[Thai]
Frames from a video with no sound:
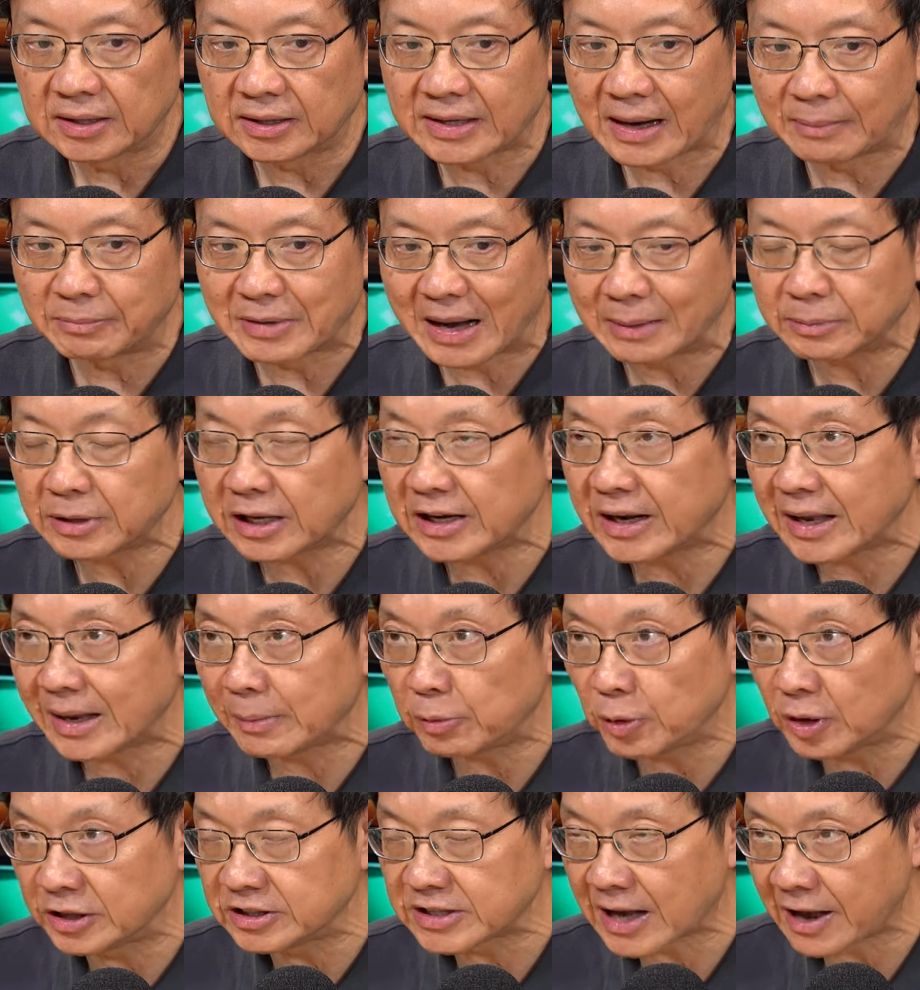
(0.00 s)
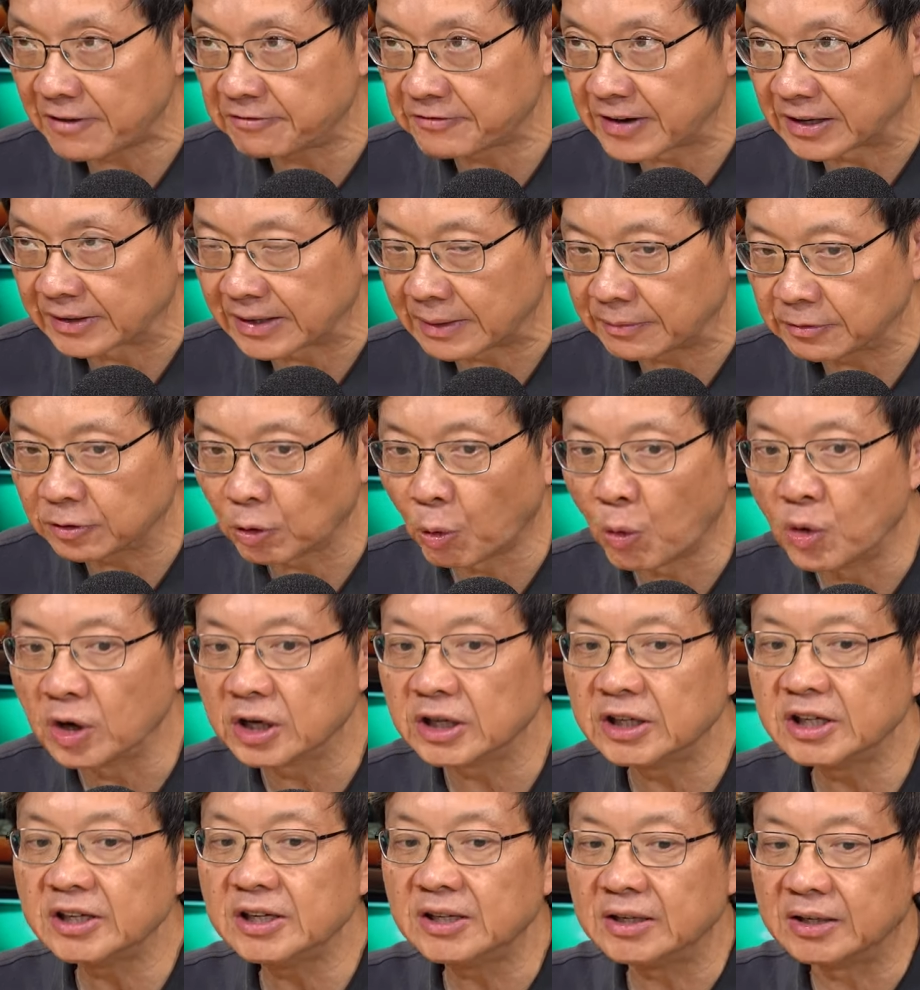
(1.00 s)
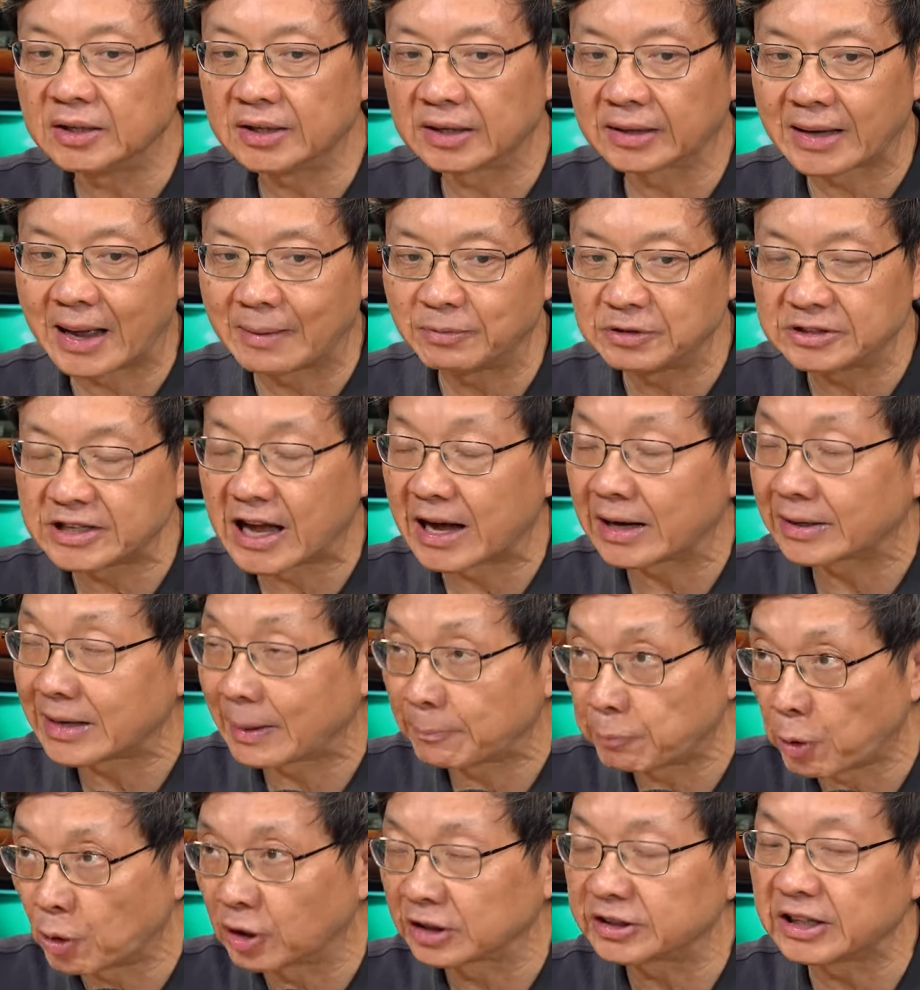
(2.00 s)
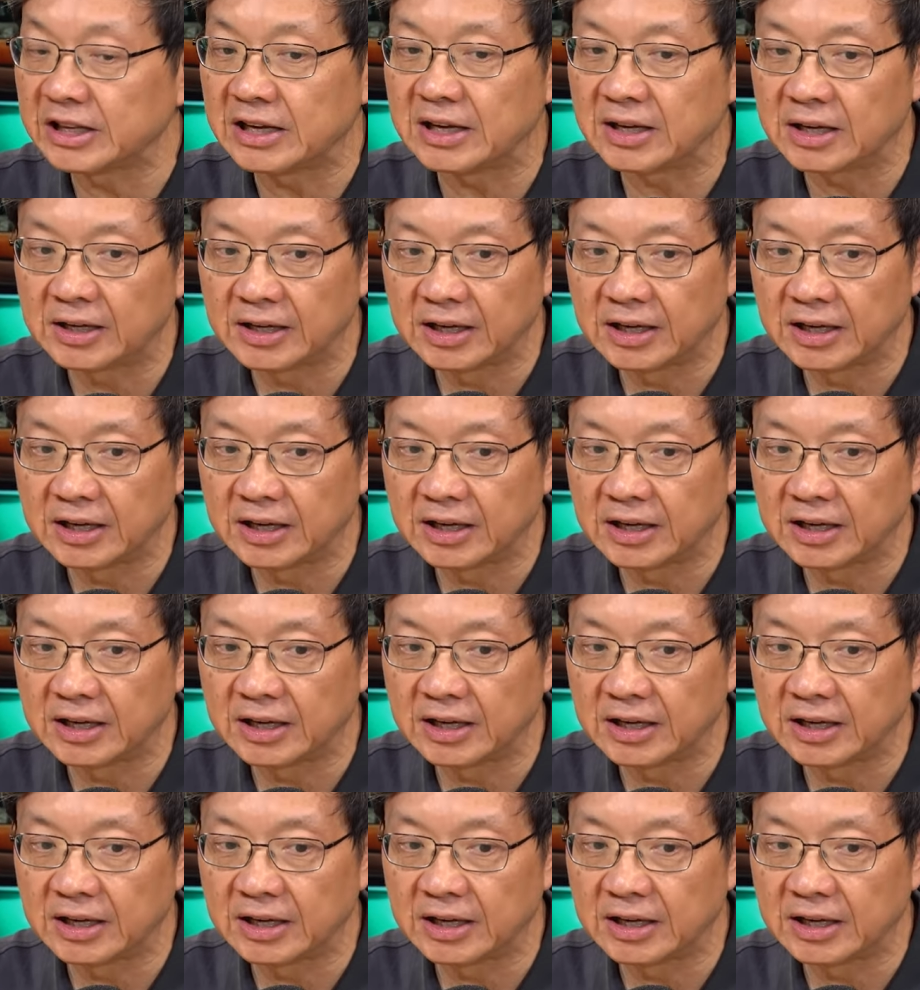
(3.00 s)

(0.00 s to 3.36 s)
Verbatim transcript: ระดับน้ำทะเลบริเวณชายฝั่งครับสูงขึ้นนะครับจากระดับปกติ